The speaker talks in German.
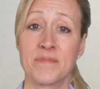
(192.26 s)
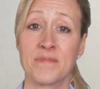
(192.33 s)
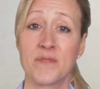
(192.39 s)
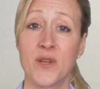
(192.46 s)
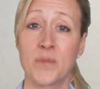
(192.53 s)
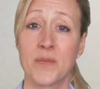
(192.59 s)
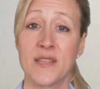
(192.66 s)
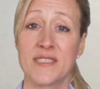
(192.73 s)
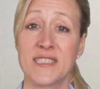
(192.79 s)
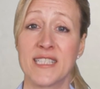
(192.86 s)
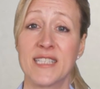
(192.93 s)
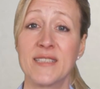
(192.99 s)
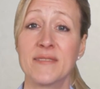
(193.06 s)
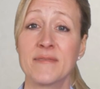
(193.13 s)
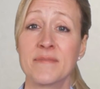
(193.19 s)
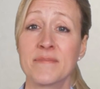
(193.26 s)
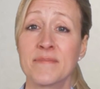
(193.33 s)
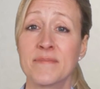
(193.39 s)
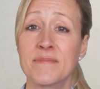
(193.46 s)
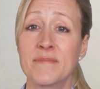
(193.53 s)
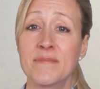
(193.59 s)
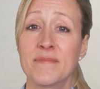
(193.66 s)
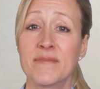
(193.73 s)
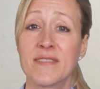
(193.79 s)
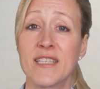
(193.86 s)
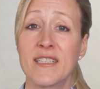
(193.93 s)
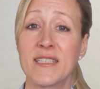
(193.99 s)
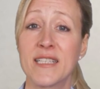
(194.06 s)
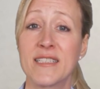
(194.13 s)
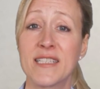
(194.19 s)
Nummer 10.
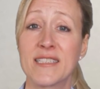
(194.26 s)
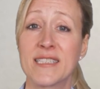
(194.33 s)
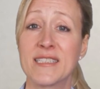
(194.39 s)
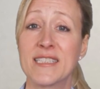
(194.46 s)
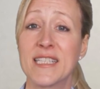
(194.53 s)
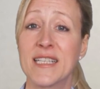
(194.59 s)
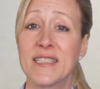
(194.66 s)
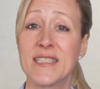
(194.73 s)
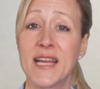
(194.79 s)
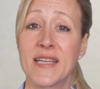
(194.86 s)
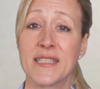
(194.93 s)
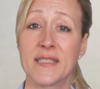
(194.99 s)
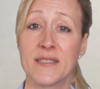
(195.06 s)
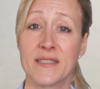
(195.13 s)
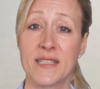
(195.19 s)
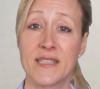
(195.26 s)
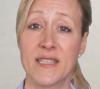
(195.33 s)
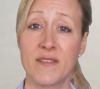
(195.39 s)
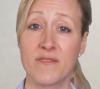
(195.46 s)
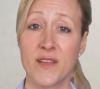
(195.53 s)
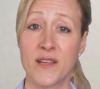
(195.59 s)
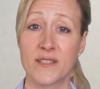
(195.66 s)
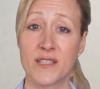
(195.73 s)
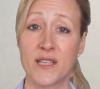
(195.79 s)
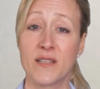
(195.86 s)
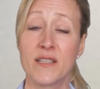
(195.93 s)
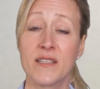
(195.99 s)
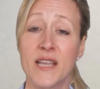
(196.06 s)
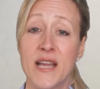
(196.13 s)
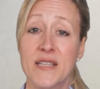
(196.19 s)
Die Ledersitze in einigen dieser
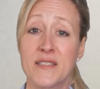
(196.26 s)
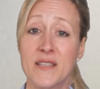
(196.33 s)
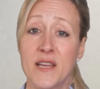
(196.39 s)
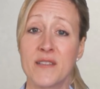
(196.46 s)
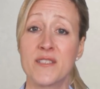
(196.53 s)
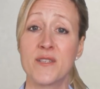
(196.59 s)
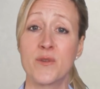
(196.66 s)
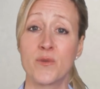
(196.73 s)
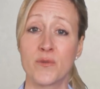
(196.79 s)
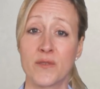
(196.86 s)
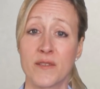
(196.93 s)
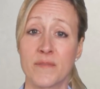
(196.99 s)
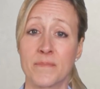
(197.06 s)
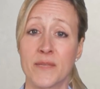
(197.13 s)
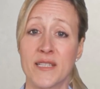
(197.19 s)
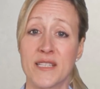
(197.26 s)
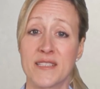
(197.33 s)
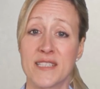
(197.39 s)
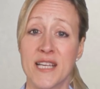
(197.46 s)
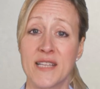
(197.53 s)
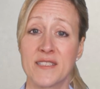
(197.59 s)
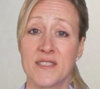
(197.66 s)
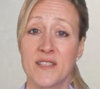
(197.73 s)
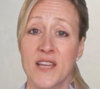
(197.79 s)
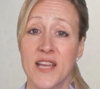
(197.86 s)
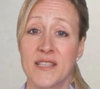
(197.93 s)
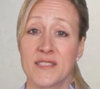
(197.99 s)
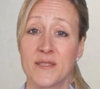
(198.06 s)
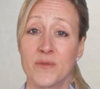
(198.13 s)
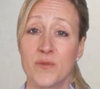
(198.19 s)
Fahrzeuge neigen dazu, mit der Zeit zu
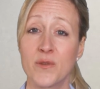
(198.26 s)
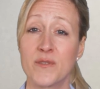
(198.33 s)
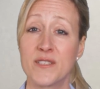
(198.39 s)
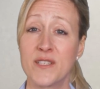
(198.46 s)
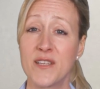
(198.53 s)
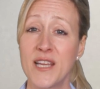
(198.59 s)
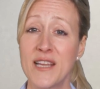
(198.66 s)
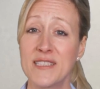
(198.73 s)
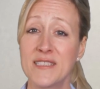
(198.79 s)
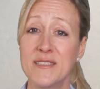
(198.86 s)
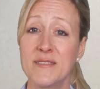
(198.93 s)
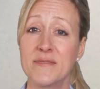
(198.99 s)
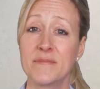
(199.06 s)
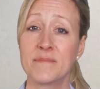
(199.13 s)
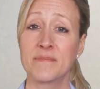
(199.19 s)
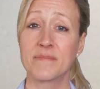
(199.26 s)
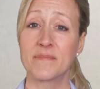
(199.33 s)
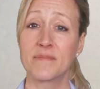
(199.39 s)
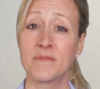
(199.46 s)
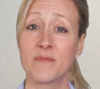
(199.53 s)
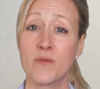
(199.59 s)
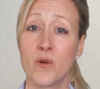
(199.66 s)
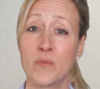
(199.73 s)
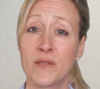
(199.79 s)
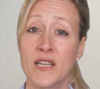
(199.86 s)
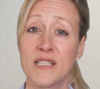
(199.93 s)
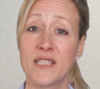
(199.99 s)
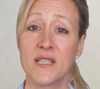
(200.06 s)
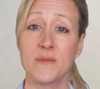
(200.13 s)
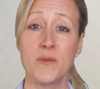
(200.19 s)
reißen und zu reißen. Um
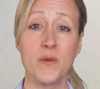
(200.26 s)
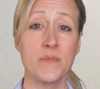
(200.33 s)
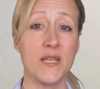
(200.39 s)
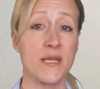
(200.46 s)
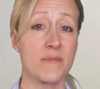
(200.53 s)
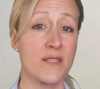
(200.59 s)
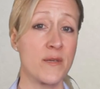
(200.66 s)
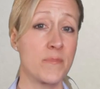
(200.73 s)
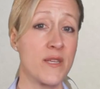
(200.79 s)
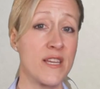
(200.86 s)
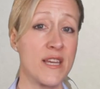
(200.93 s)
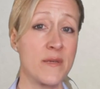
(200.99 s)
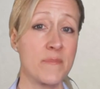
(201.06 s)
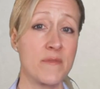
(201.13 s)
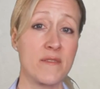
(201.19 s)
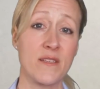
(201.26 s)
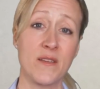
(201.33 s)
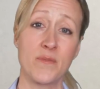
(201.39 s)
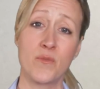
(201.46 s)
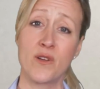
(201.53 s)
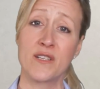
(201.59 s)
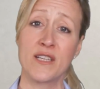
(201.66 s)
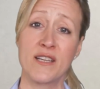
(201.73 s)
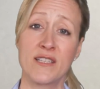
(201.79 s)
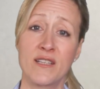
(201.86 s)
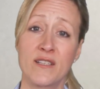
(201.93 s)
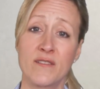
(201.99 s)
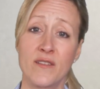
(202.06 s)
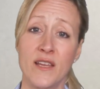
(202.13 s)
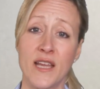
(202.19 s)
dieses Problem zu beheben, muss der
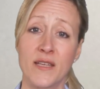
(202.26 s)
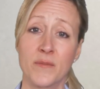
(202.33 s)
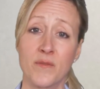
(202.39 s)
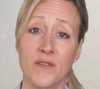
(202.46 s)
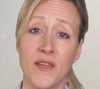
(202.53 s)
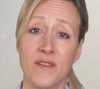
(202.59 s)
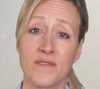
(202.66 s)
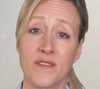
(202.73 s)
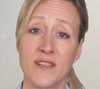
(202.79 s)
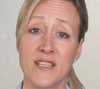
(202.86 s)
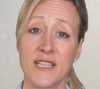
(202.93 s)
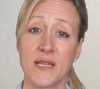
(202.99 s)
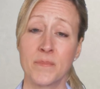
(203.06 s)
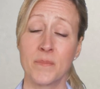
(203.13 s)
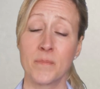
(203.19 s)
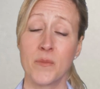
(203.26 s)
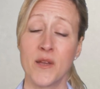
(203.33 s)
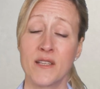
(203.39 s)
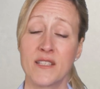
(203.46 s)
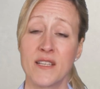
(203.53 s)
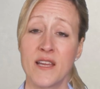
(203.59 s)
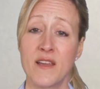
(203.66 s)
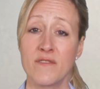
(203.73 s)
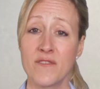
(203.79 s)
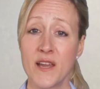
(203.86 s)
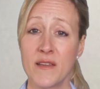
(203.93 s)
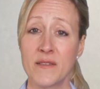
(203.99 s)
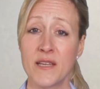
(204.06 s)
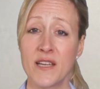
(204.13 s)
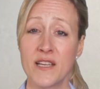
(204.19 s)
Sitz von einem qualifizierten Polsterer
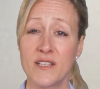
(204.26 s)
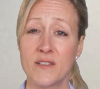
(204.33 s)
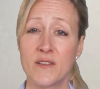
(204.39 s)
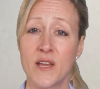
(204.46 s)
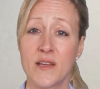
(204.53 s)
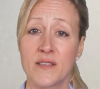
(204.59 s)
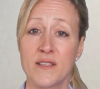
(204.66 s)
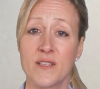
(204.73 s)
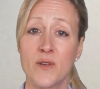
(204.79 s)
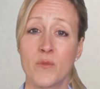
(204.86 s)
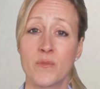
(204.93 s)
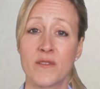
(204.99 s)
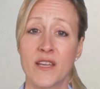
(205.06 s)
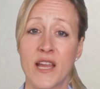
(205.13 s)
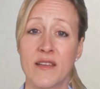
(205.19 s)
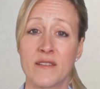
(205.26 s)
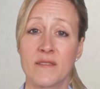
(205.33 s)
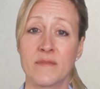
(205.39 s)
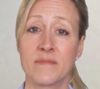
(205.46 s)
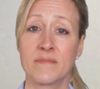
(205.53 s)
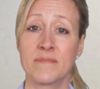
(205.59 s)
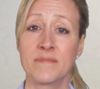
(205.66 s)
fachgerecht neu bezogen werden.